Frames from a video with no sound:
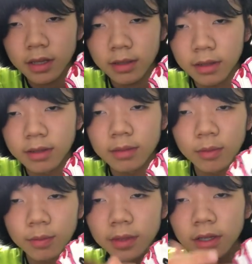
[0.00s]
うん、もう
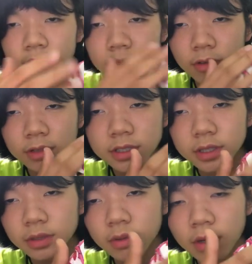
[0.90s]
ピンクの
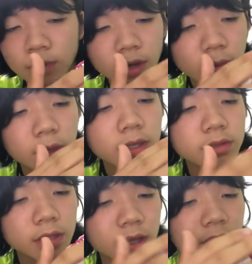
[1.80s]
シリコンがもう可愛く
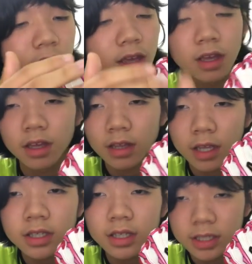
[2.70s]
て大
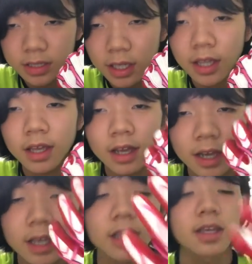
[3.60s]
好きですねはい